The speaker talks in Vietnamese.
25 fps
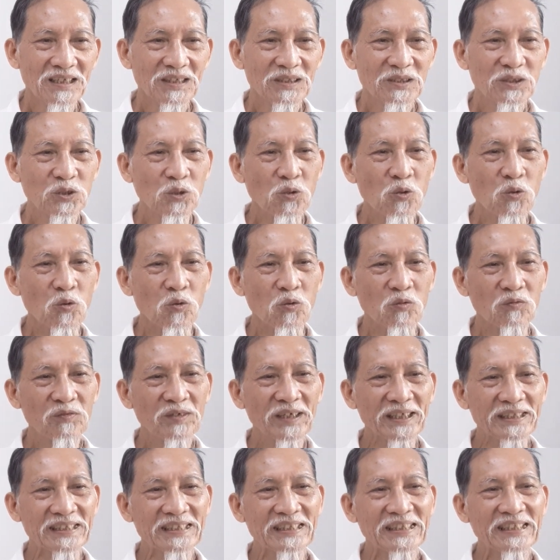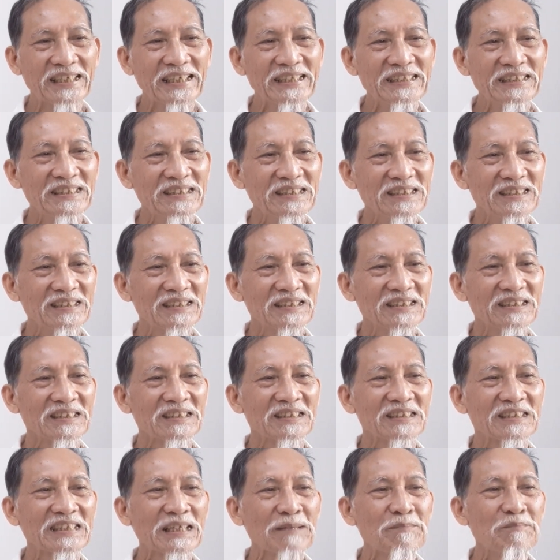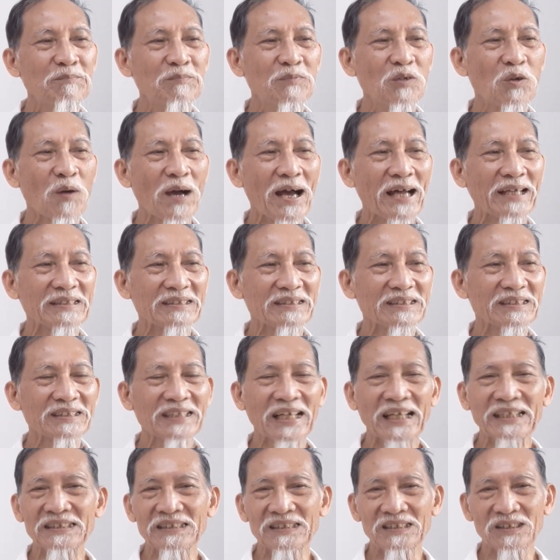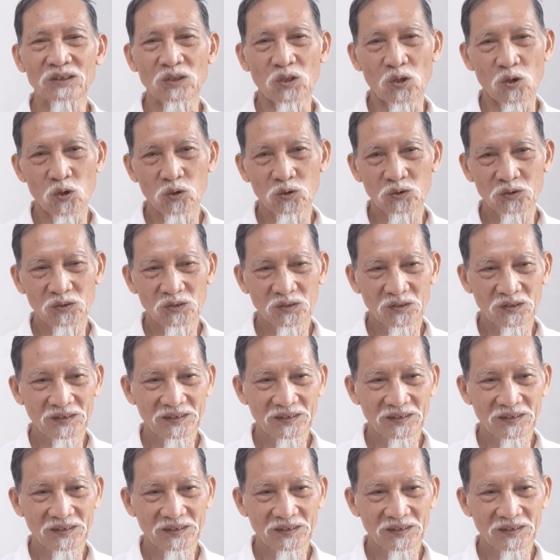Chủ vượt kinh, tâm loạn thần hôn.